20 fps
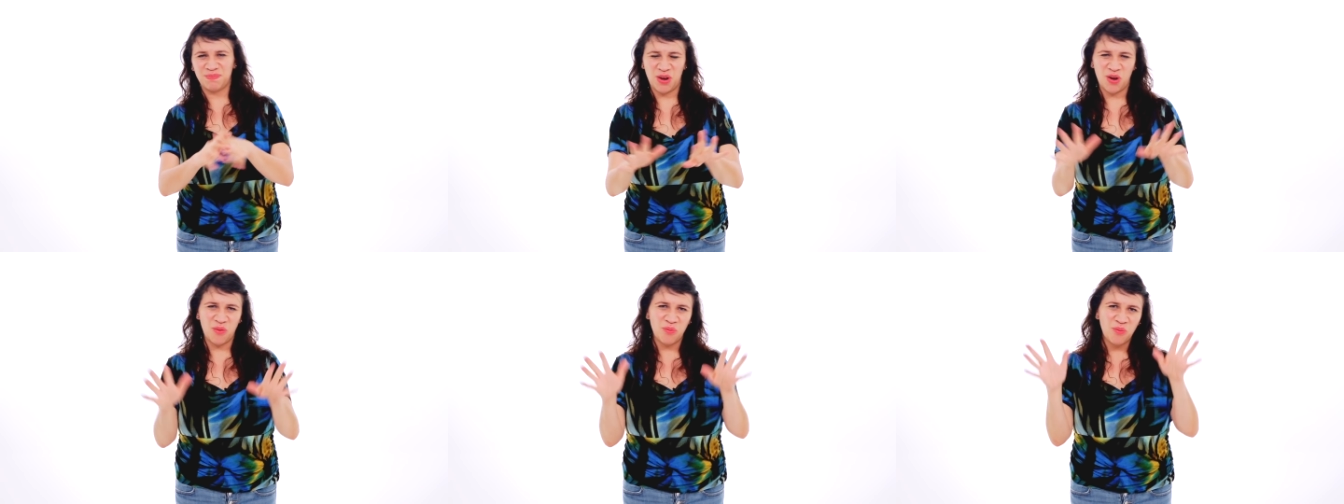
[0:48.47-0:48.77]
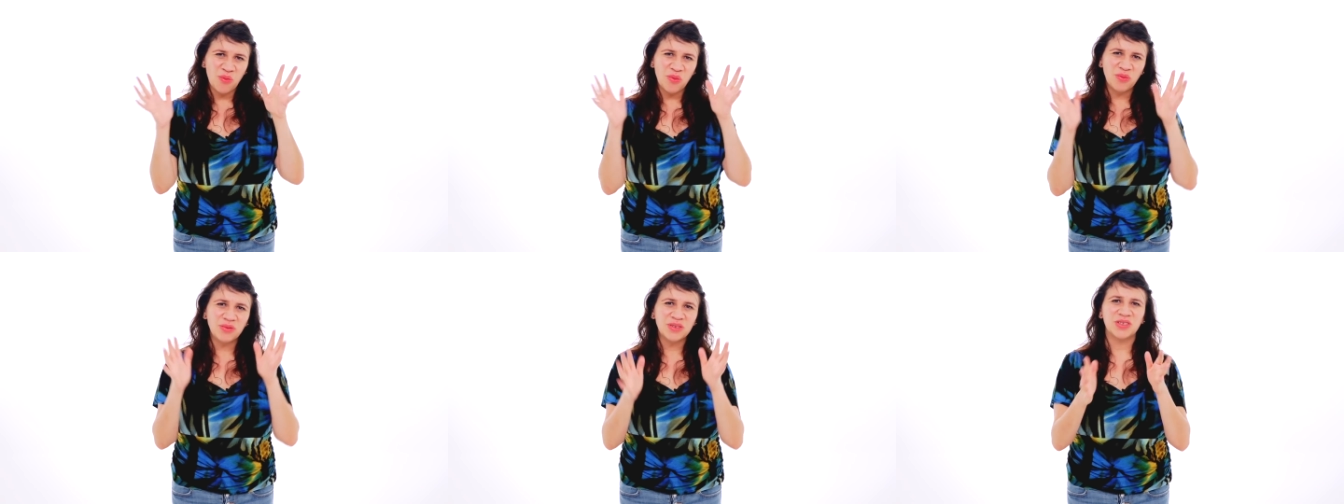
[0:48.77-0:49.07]
pero
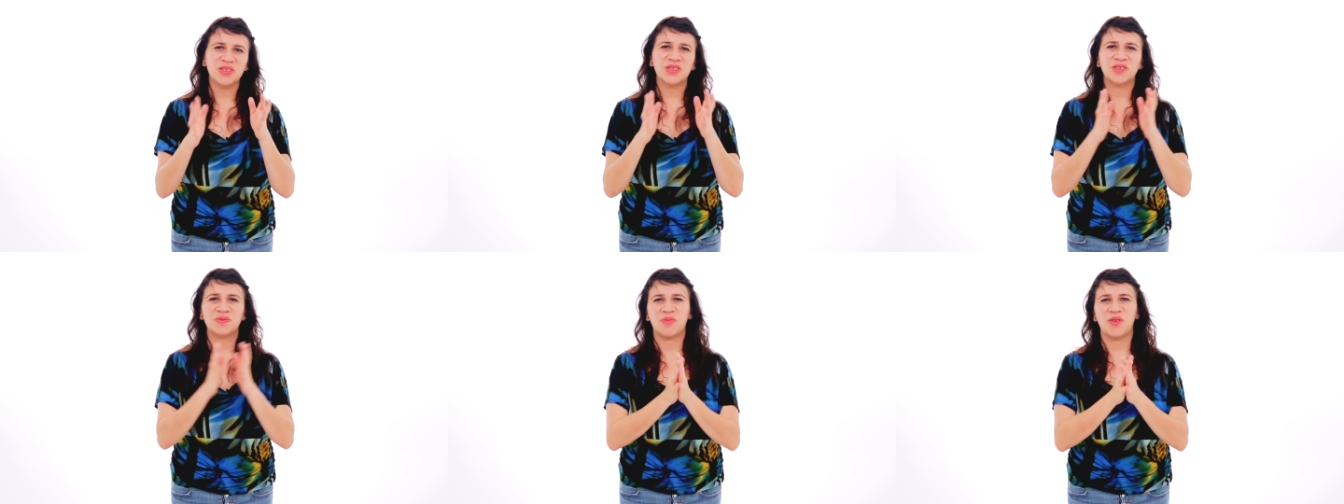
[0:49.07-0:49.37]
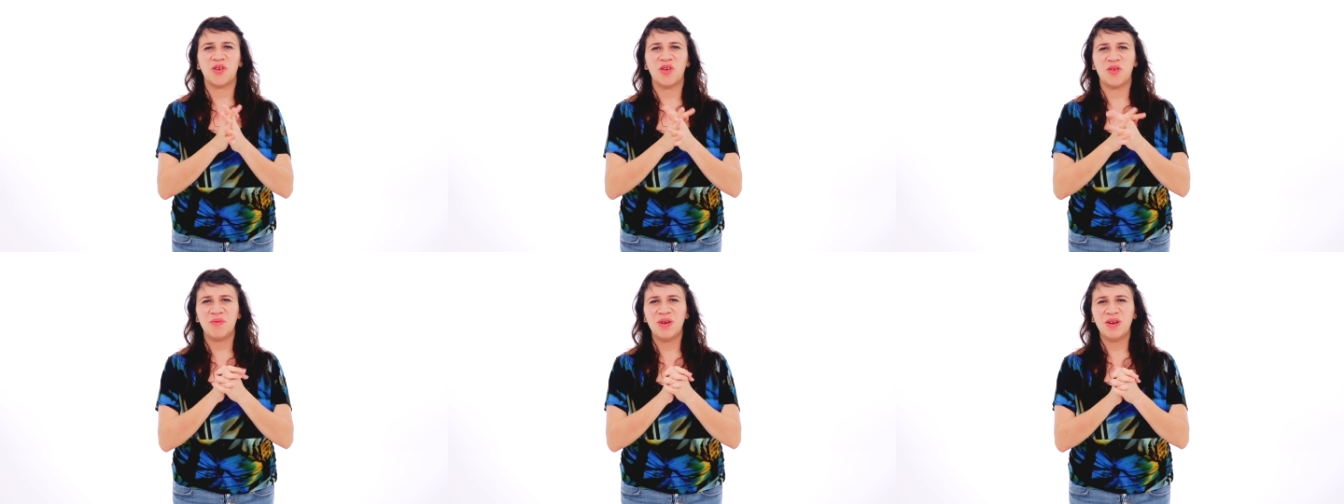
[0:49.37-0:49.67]
muchos,
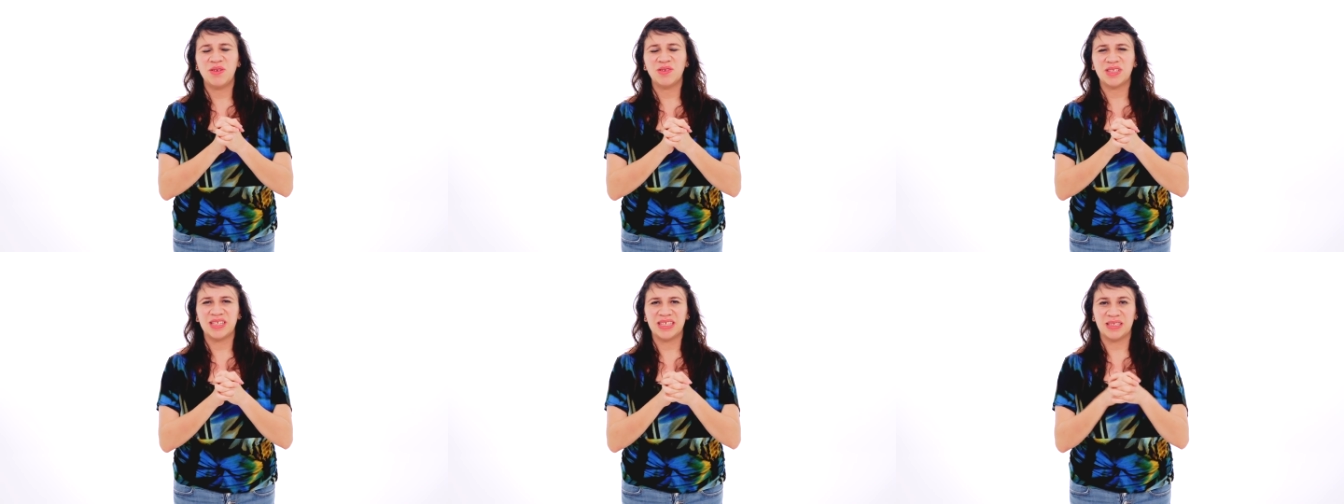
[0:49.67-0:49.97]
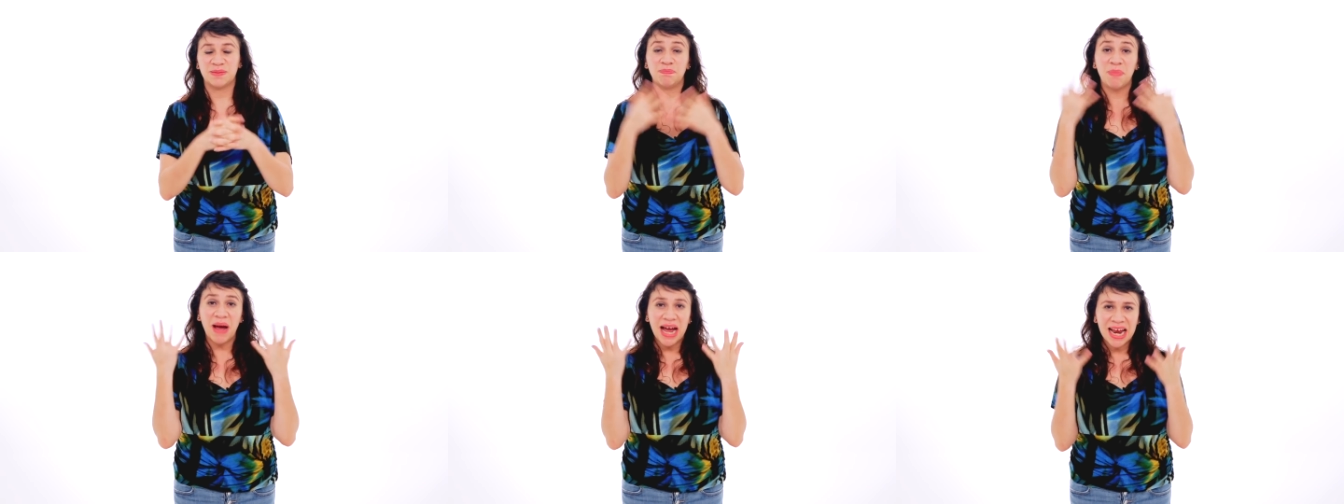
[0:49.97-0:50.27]
por lo menos
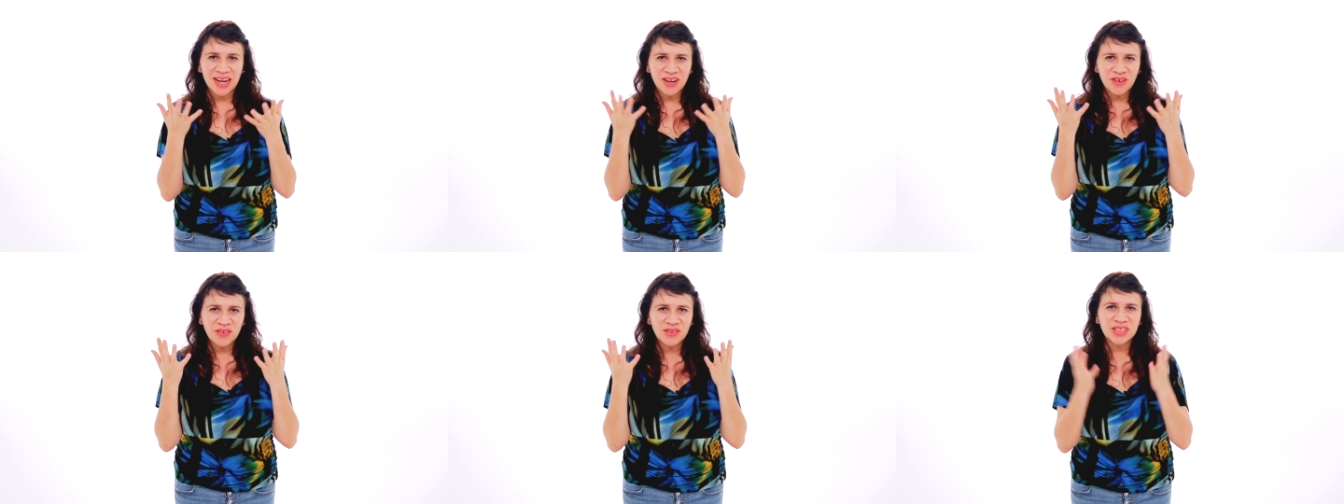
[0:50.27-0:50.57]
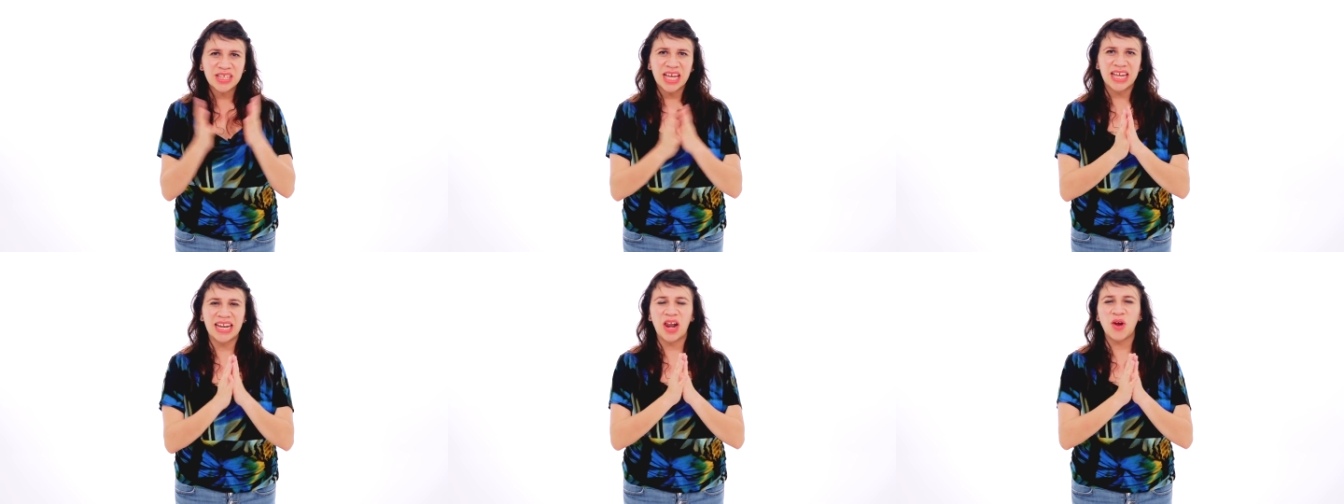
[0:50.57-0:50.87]

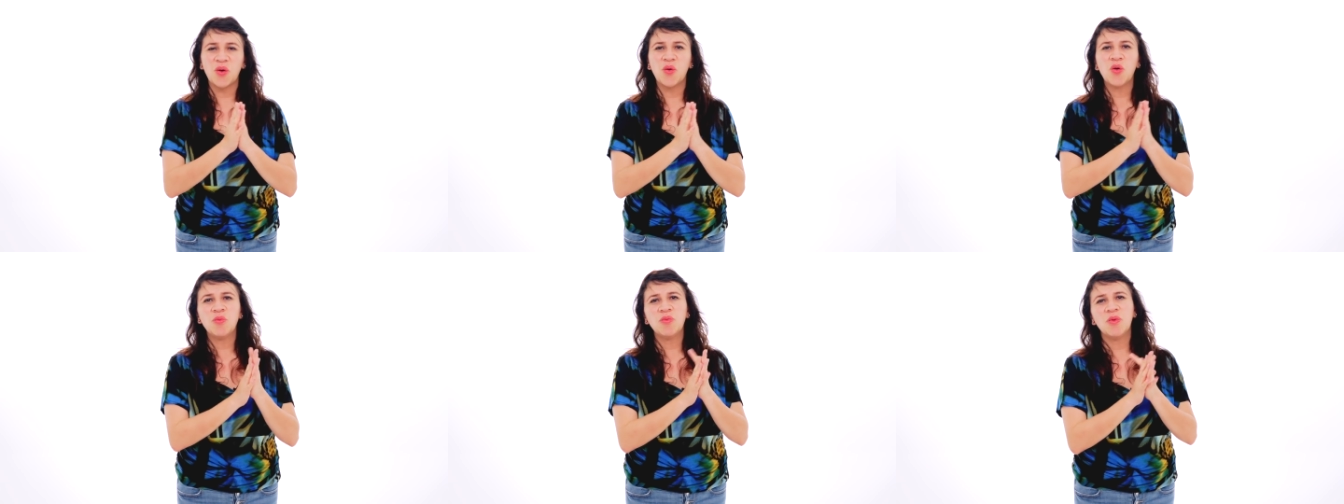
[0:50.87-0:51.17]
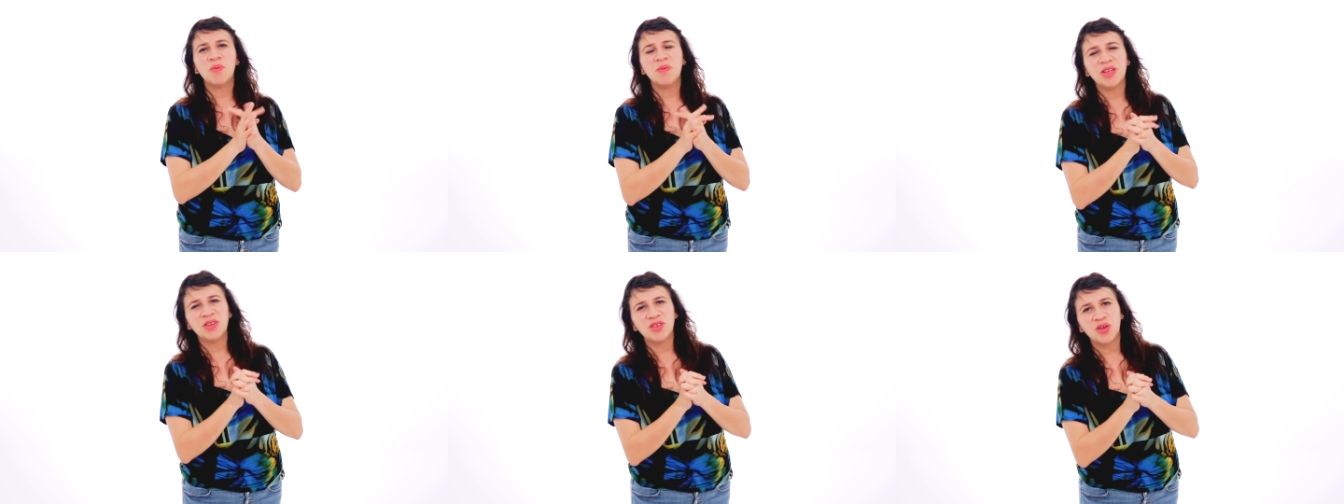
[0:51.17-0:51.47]
hispanos, en algún
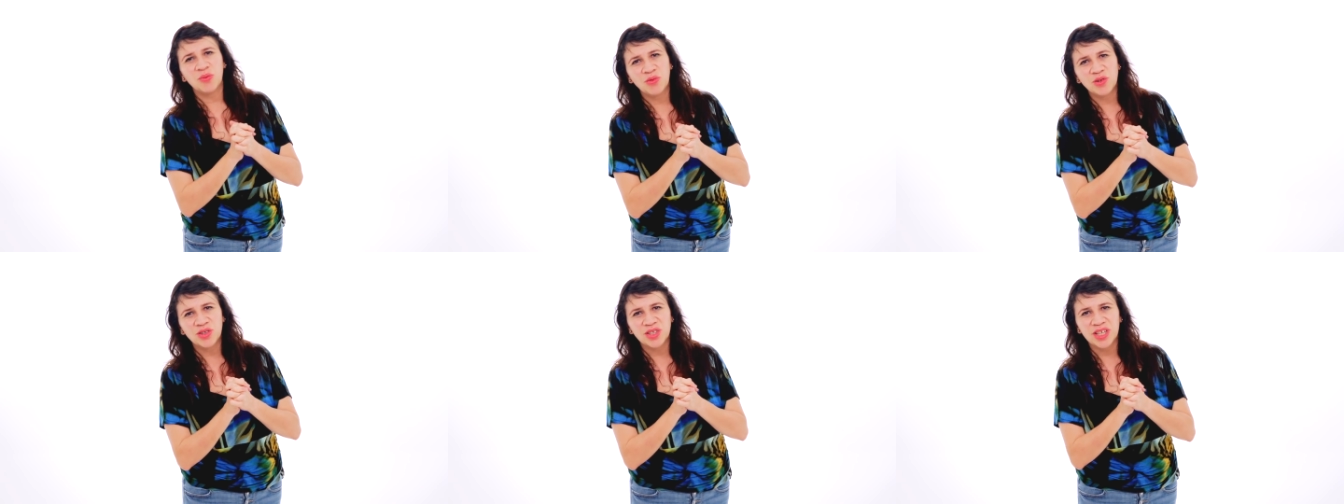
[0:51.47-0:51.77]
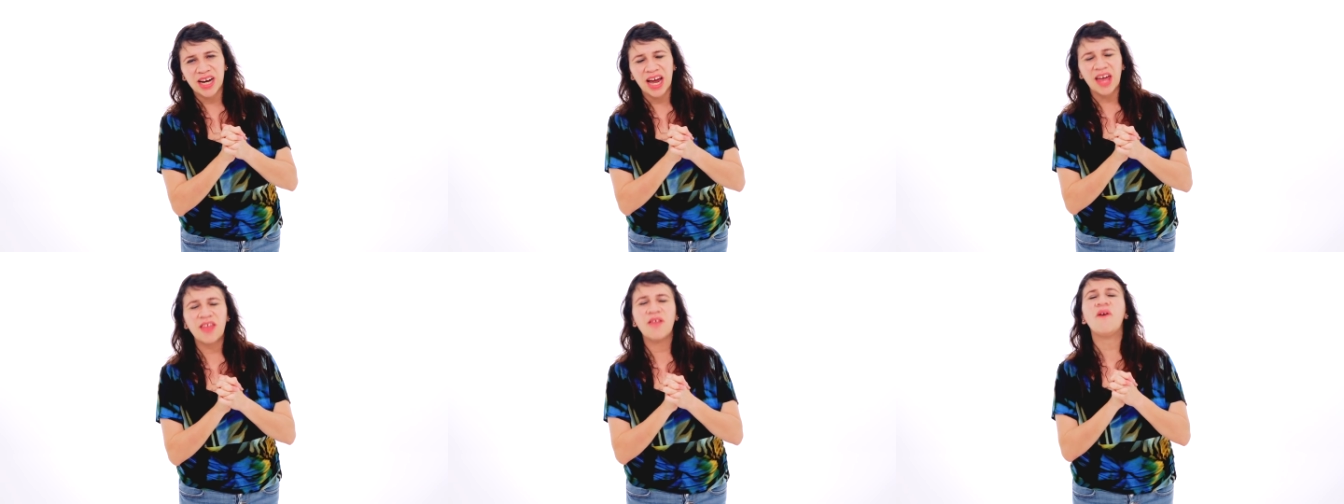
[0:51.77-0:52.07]
momento hemos
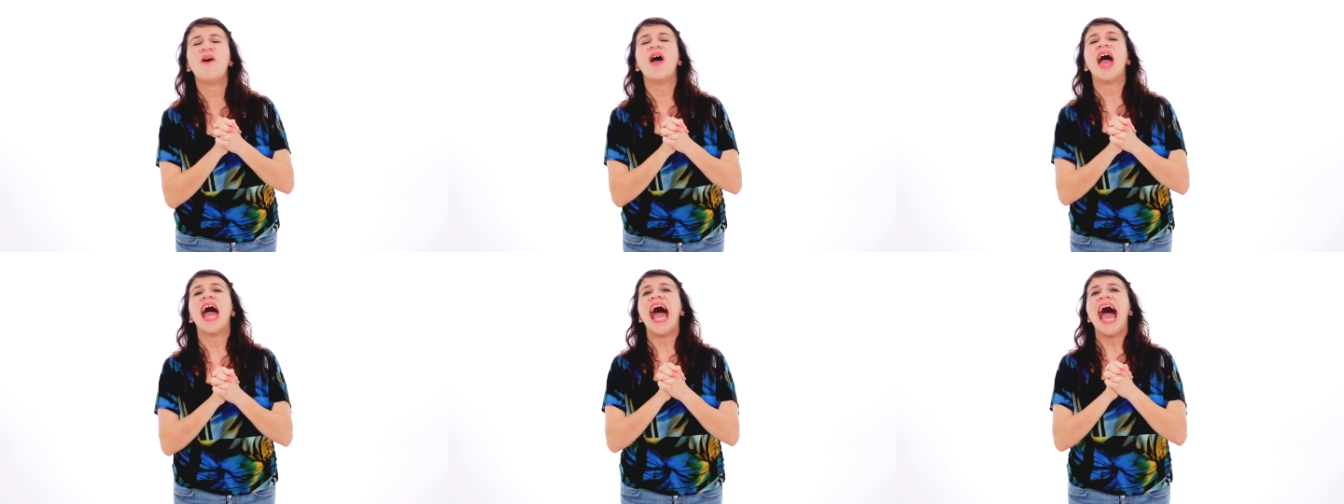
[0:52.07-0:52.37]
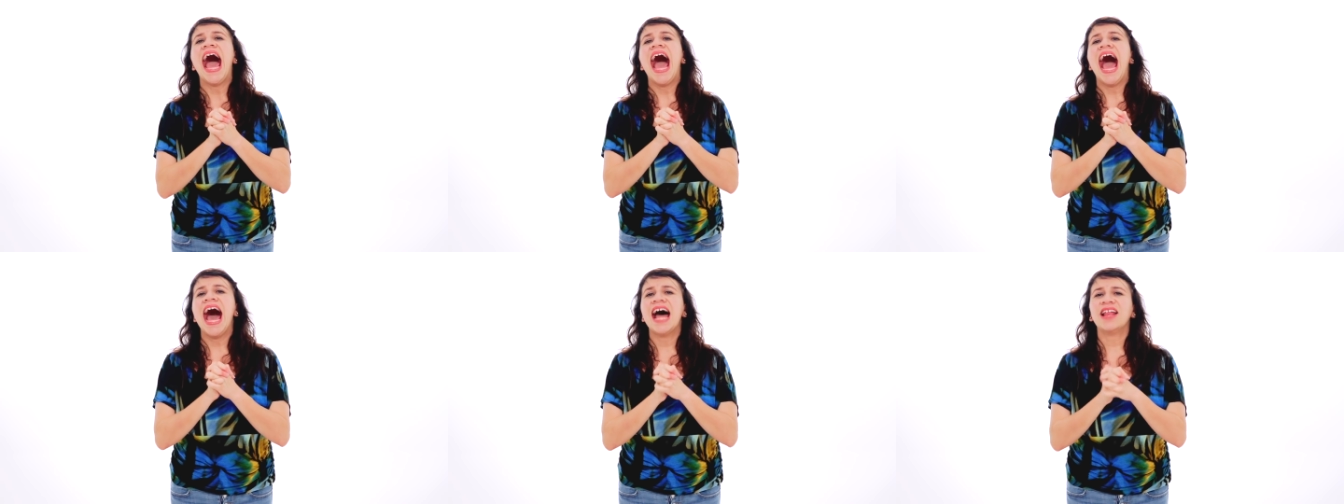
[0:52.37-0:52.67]
llegado
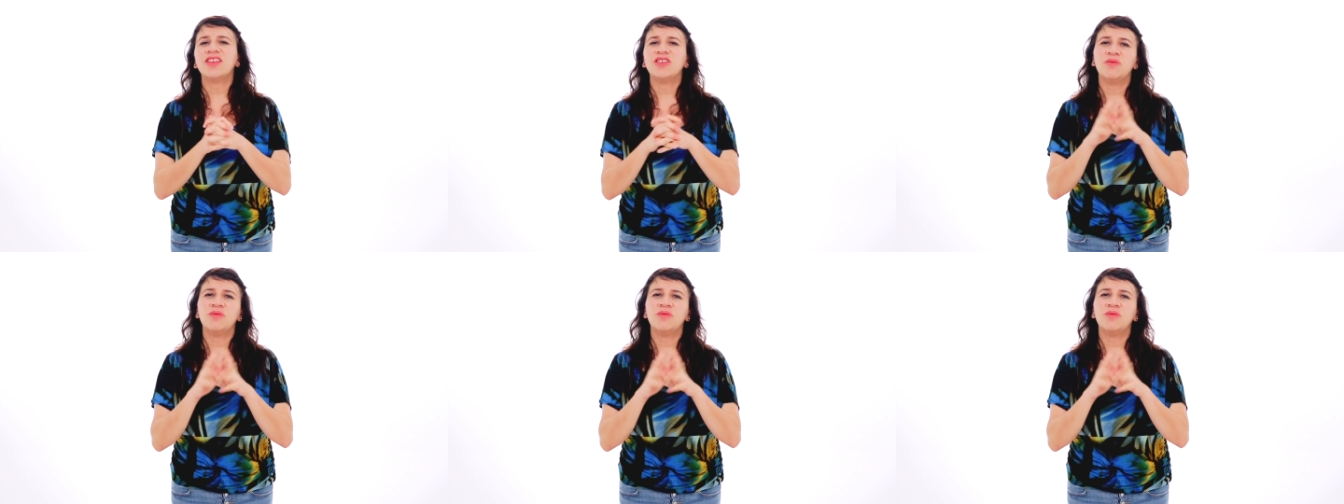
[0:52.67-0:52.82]
a